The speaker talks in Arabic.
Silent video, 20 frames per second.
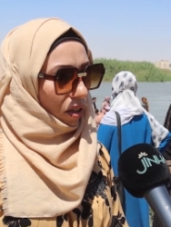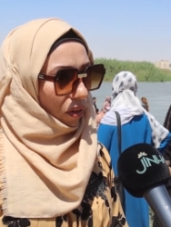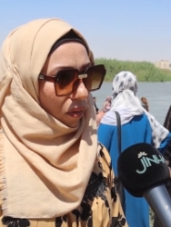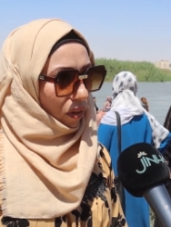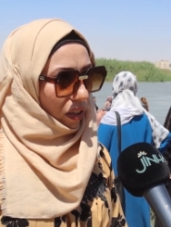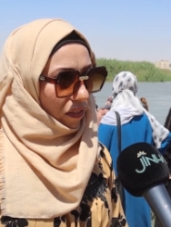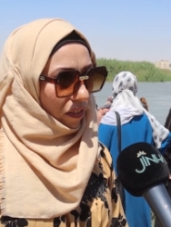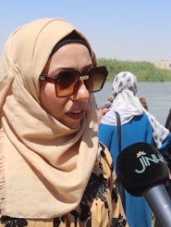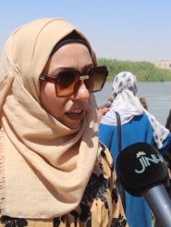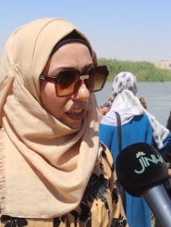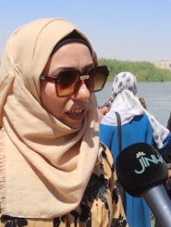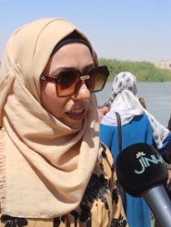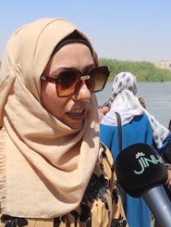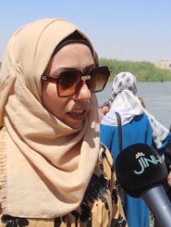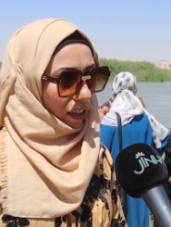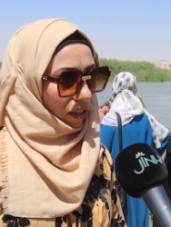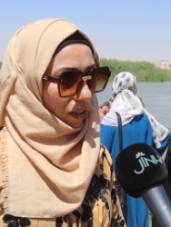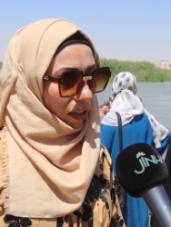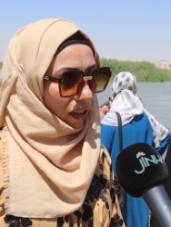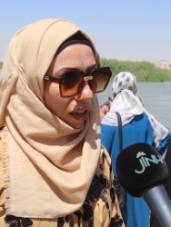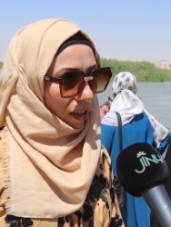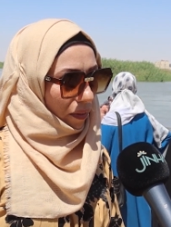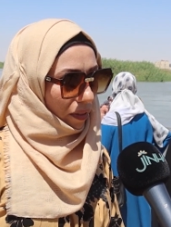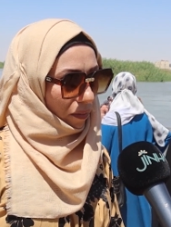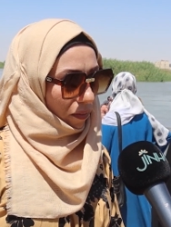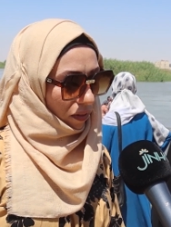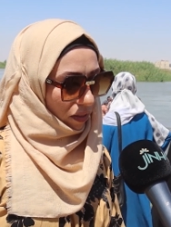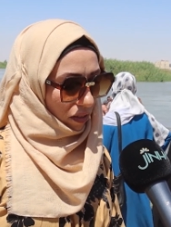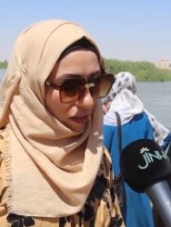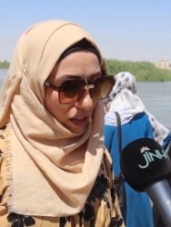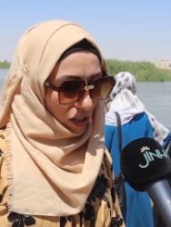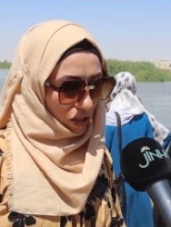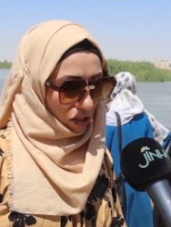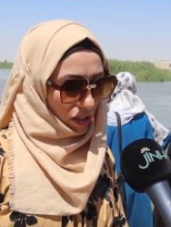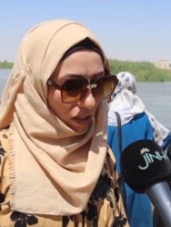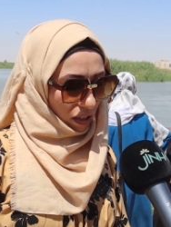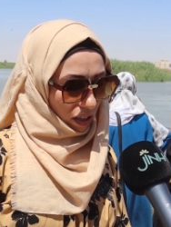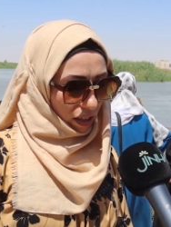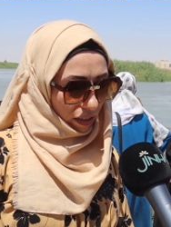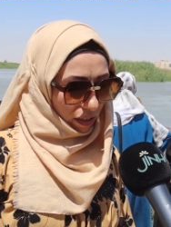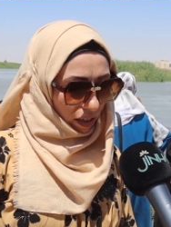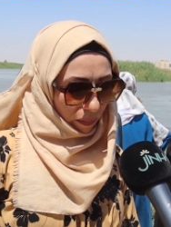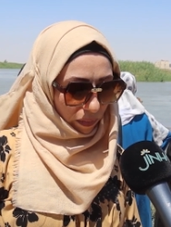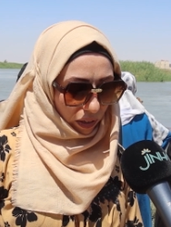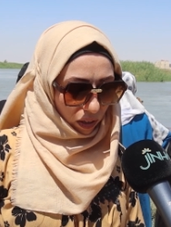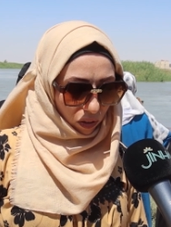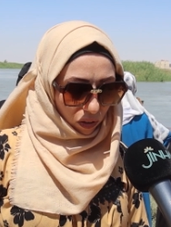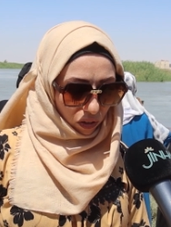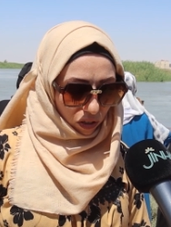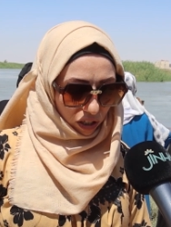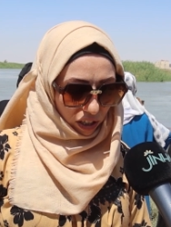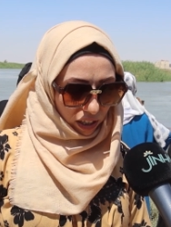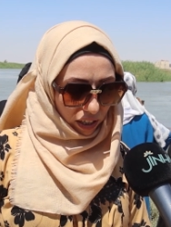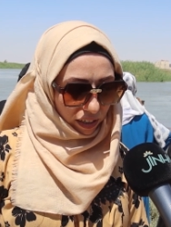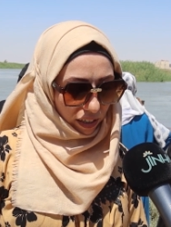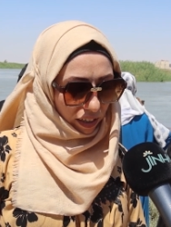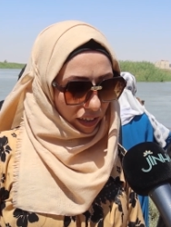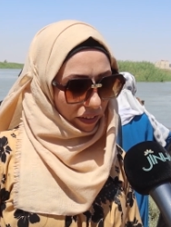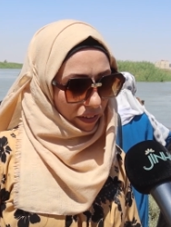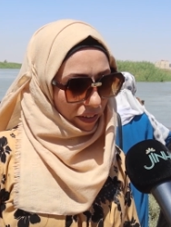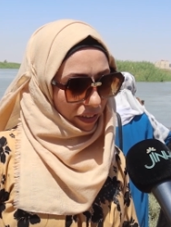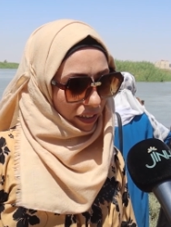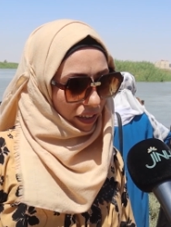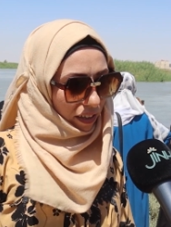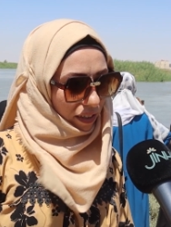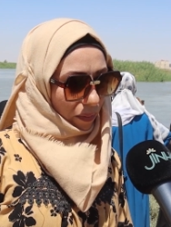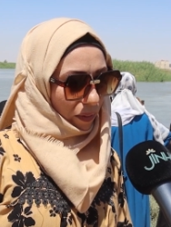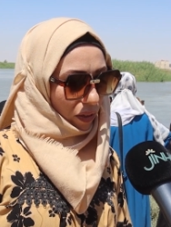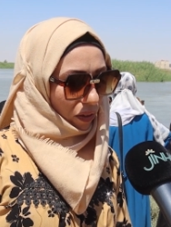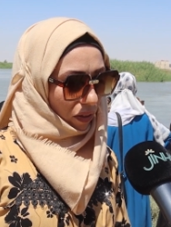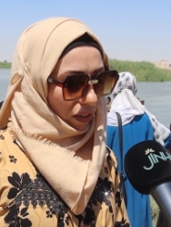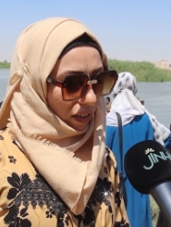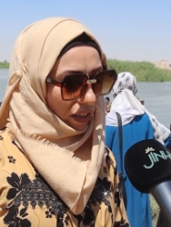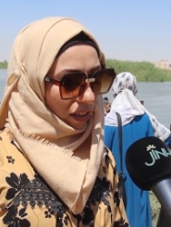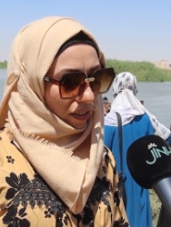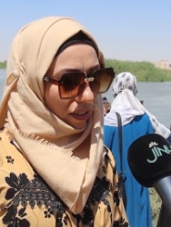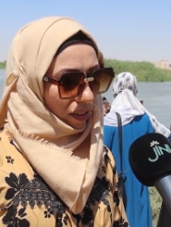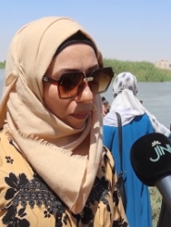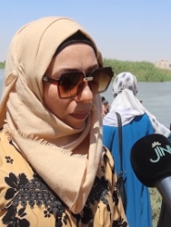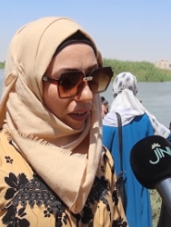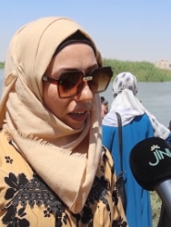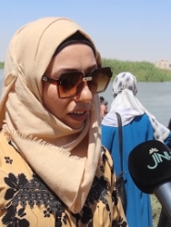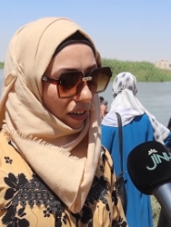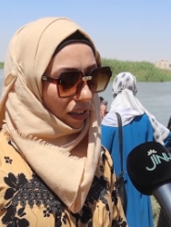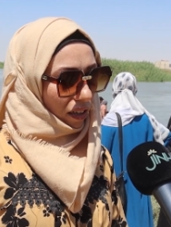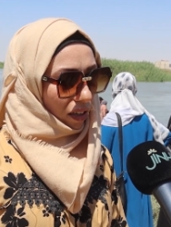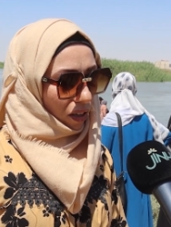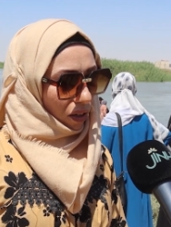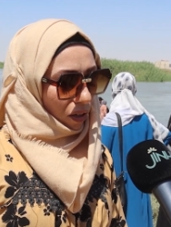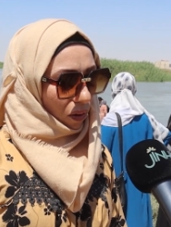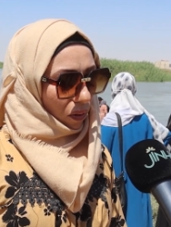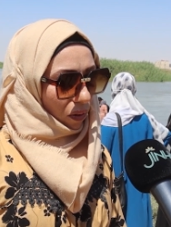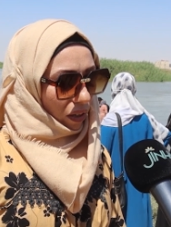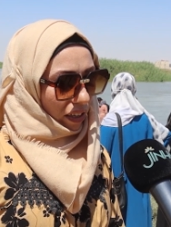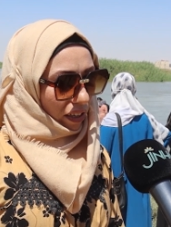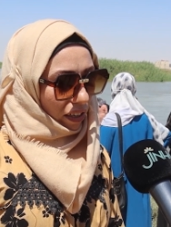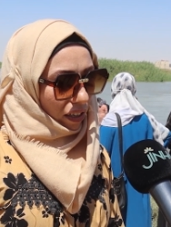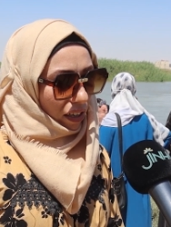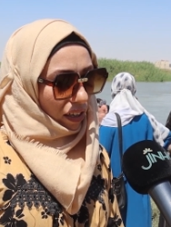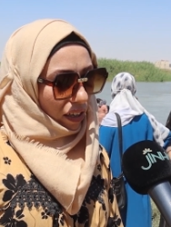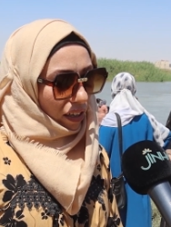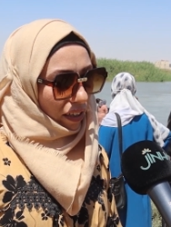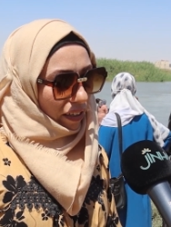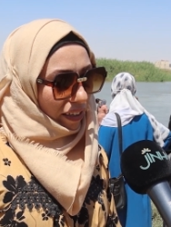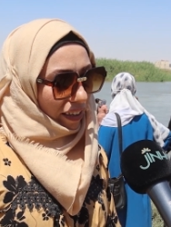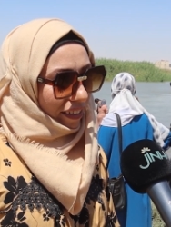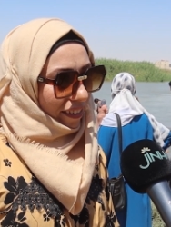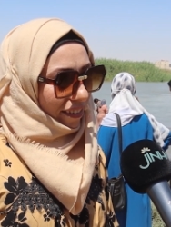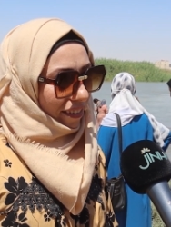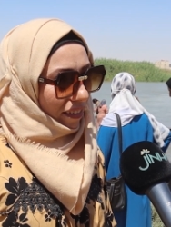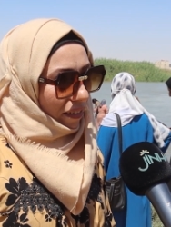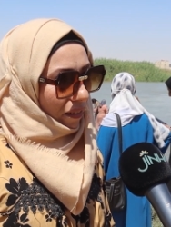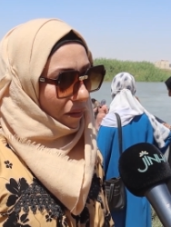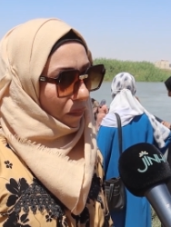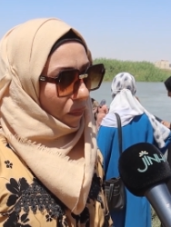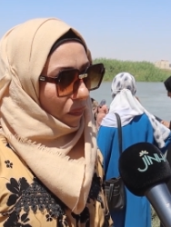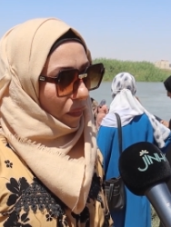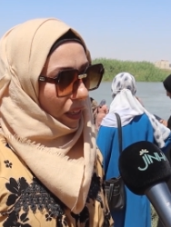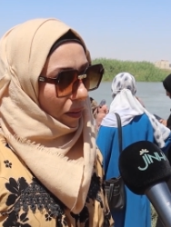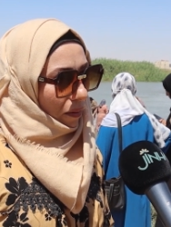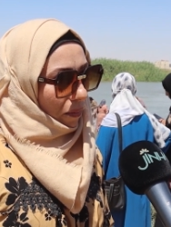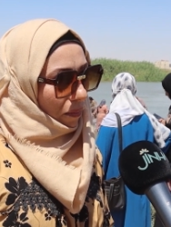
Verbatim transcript: والفعالية قامت من أجل القائد عبد الله أوجلن الذي نادى بحرية المرأة وهي يعني